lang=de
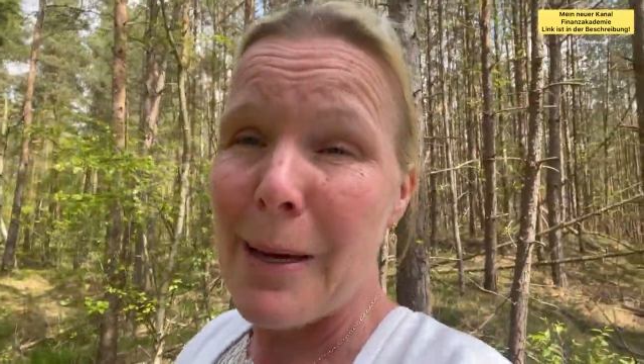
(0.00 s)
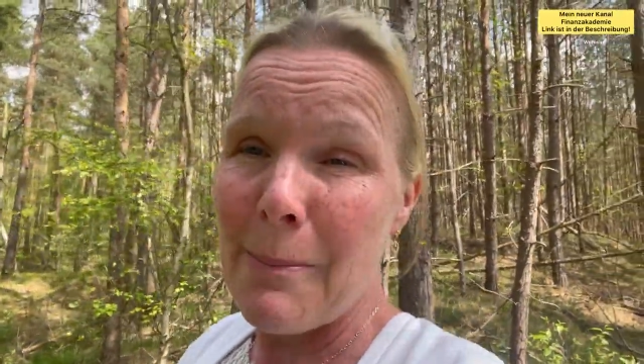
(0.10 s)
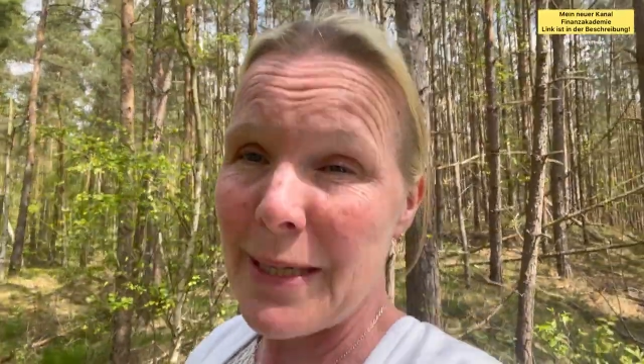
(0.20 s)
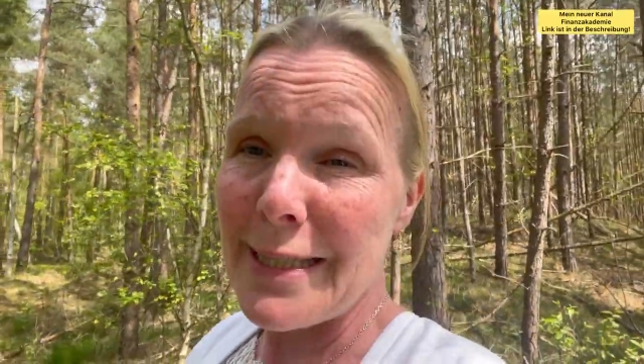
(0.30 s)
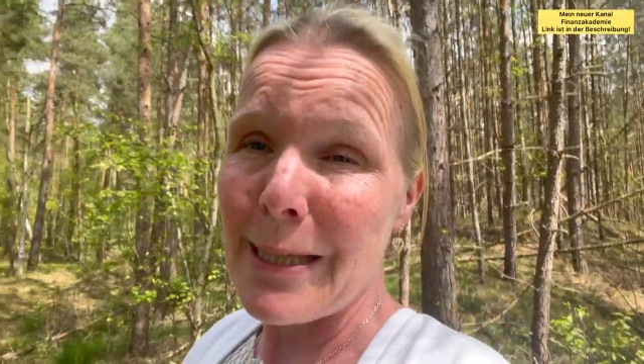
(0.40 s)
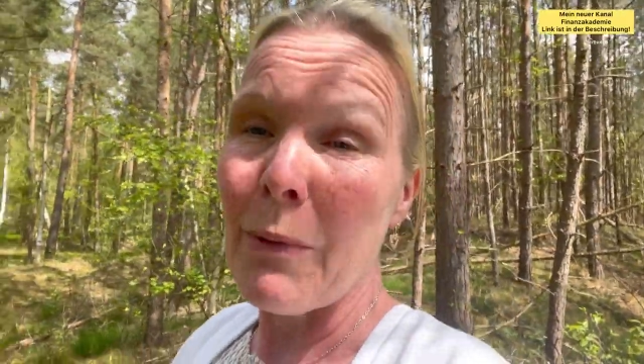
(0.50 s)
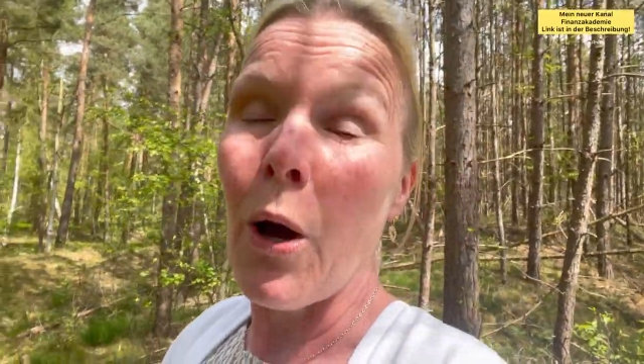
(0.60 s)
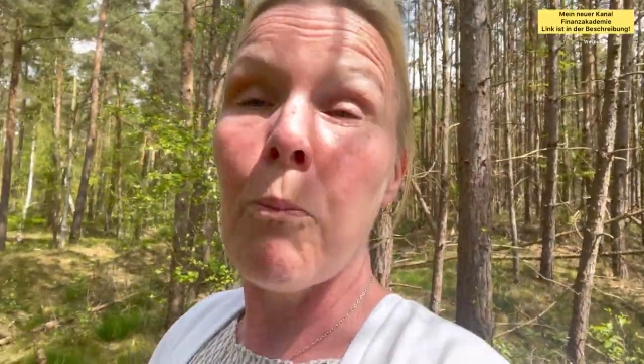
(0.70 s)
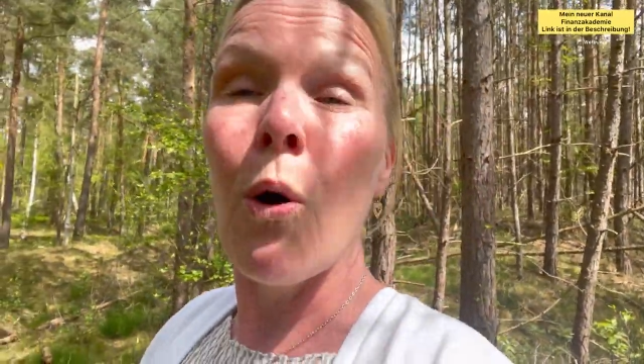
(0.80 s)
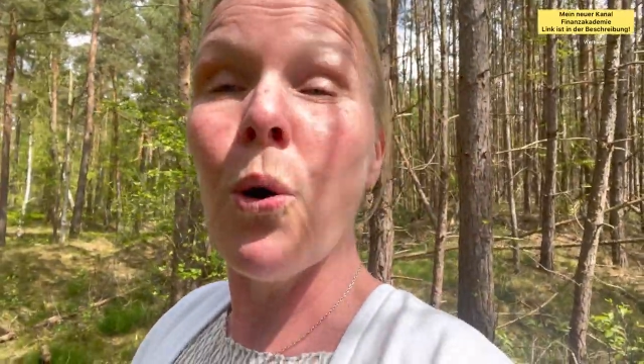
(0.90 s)
mit dem
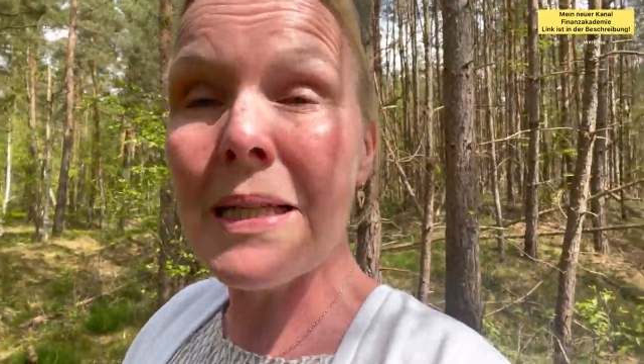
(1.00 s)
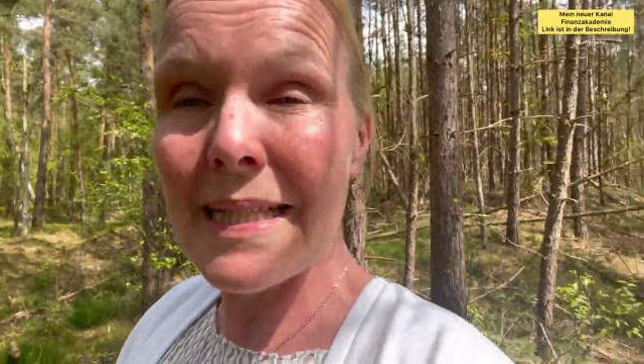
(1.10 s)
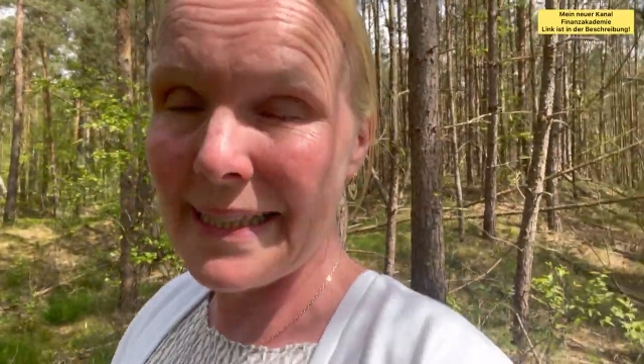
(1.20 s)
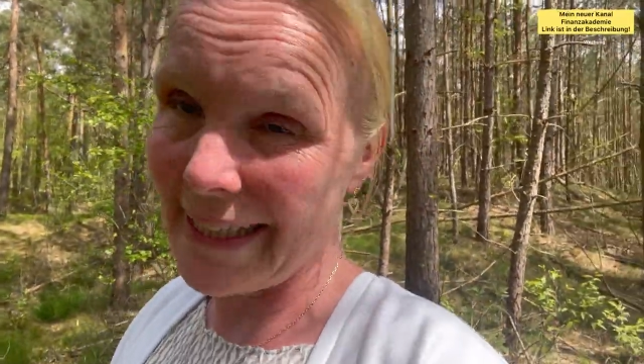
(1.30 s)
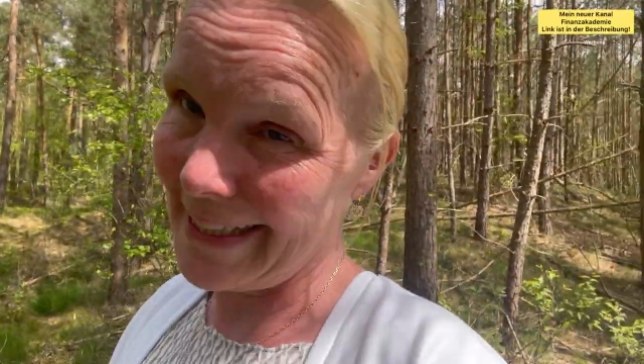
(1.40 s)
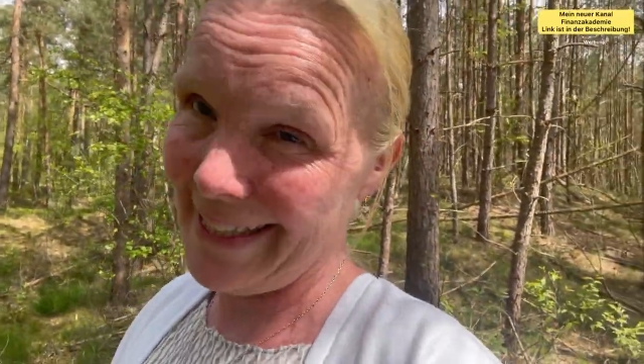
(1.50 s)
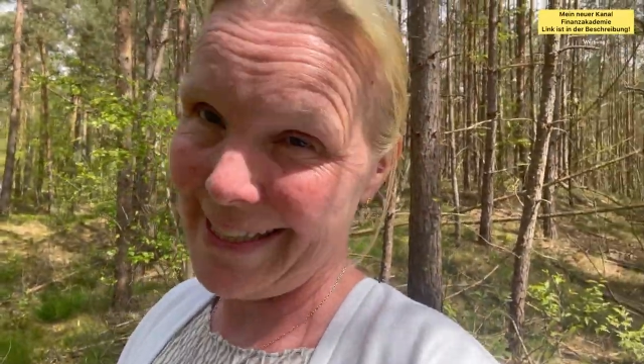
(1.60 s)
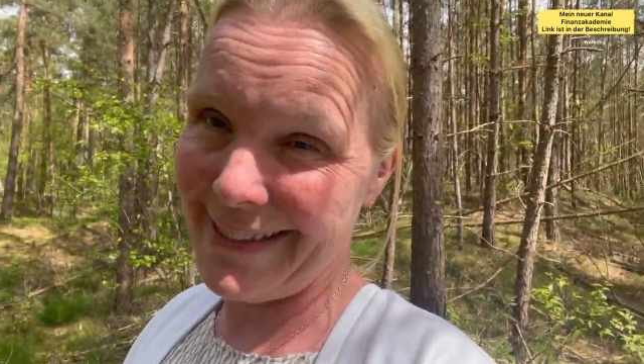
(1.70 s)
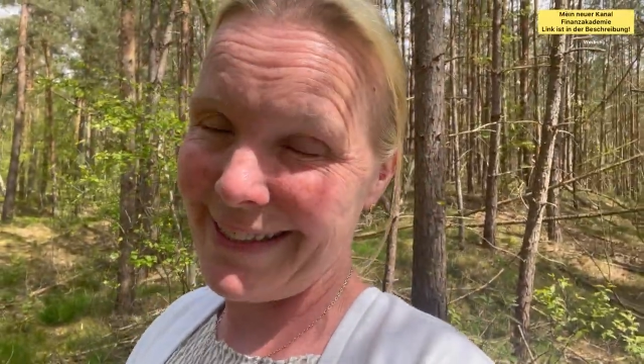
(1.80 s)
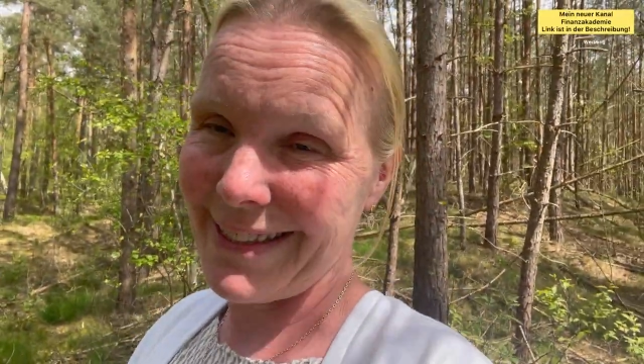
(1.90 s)

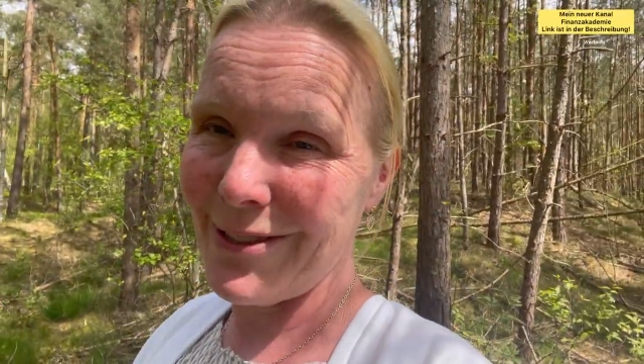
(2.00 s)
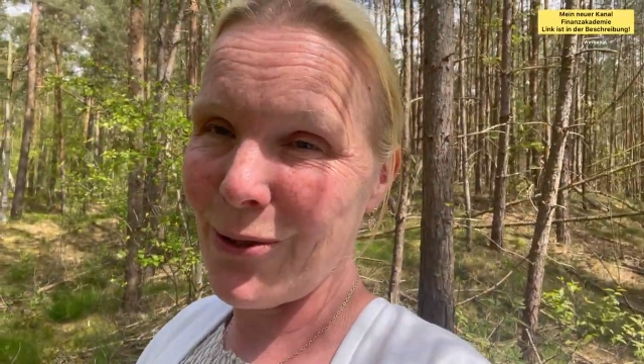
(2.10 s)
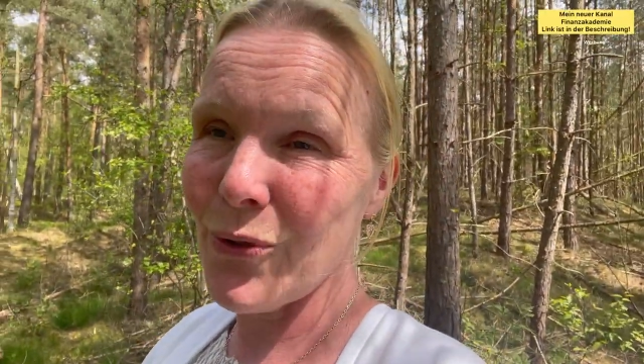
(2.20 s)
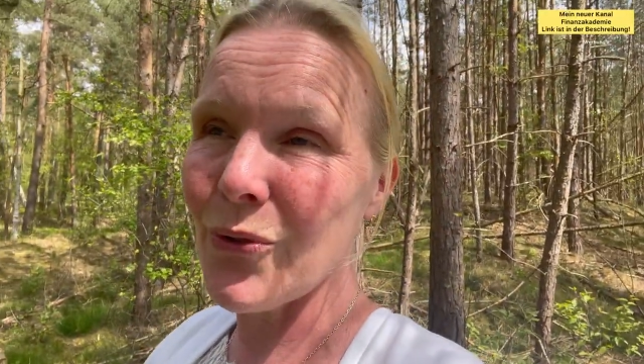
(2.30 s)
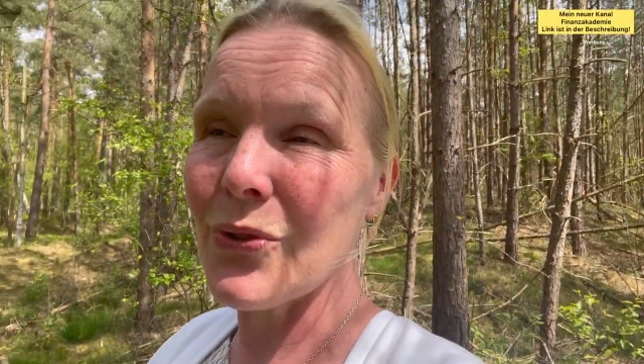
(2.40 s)
pulsierenden Tinnitus.